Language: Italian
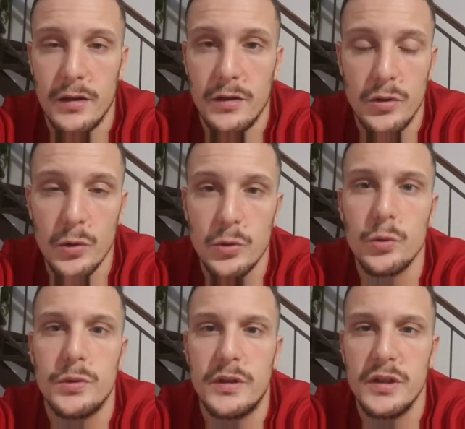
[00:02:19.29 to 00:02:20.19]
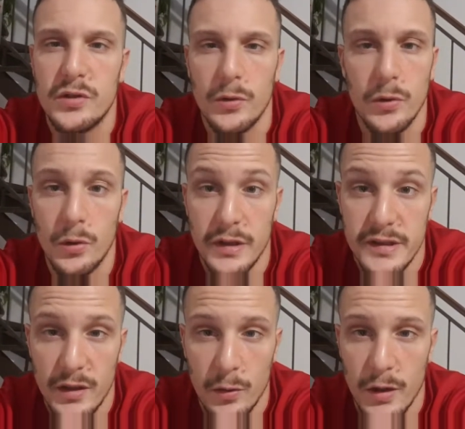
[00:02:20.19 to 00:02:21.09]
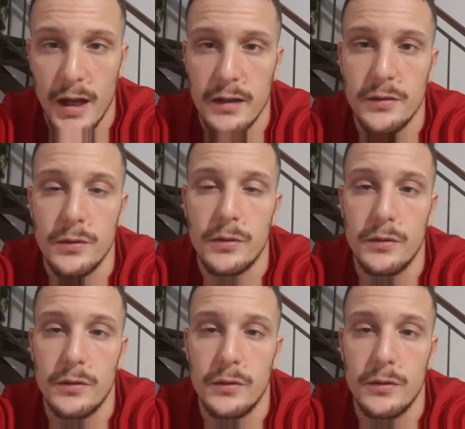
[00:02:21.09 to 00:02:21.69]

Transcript: non tutti sono Cristiano Ronaldo,